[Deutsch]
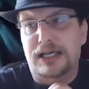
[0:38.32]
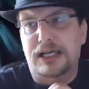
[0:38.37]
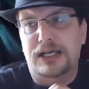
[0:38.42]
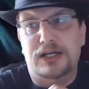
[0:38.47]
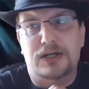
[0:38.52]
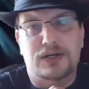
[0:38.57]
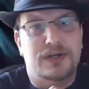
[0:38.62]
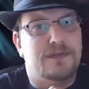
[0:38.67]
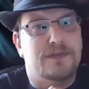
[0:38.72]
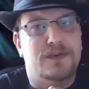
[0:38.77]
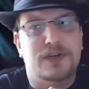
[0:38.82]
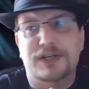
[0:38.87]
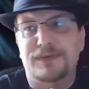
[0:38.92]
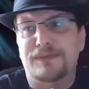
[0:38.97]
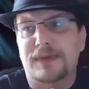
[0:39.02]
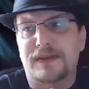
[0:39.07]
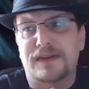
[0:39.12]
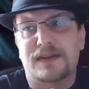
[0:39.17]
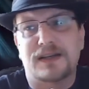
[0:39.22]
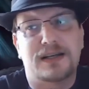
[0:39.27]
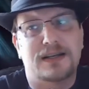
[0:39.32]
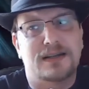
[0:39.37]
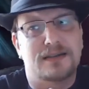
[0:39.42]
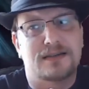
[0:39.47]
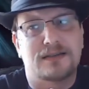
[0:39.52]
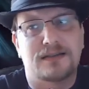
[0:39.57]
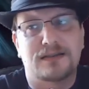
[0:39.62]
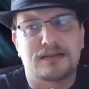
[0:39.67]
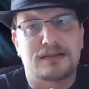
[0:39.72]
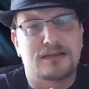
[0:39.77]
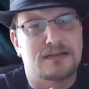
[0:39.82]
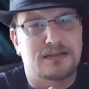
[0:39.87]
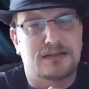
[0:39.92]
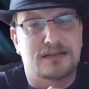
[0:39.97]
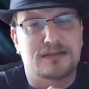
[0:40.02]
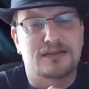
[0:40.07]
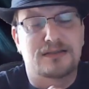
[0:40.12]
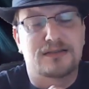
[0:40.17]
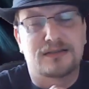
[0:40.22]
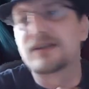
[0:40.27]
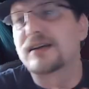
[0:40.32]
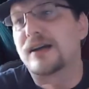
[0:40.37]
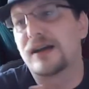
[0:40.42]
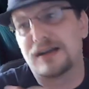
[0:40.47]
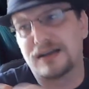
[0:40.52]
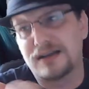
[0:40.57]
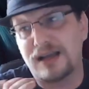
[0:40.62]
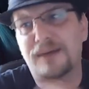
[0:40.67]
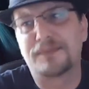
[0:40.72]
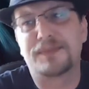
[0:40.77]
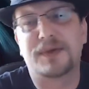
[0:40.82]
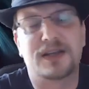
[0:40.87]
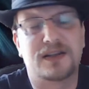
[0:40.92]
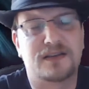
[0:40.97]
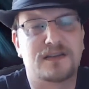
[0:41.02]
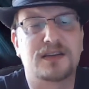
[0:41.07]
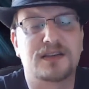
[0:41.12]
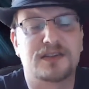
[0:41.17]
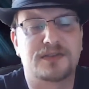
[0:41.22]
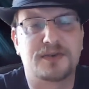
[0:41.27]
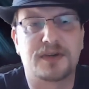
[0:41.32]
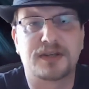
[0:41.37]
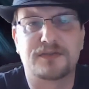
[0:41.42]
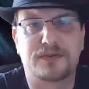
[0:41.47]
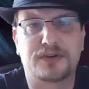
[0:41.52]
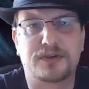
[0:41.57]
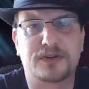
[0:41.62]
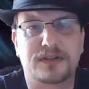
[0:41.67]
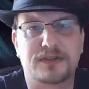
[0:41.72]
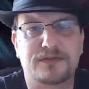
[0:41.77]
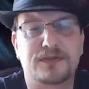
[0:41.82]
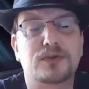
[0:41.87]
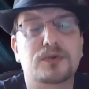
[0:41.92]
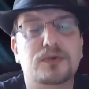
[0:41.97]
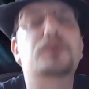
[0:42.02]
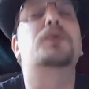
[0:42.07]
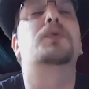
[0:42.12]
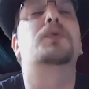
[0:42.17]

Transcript: Äh, und dann würde ich mal sagen, äh, ab geht's in die zweite Folge vom